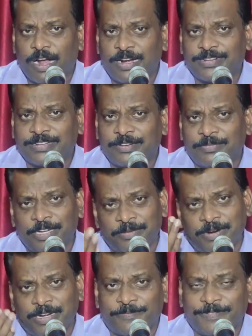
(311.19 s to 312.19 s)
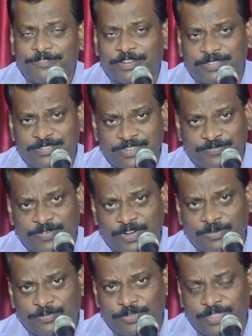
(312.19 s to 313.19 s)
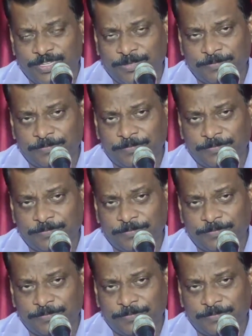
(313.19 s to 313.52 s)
ఆటంకం అనే మాట ప్రవక్త చెప్పినాడు ముందే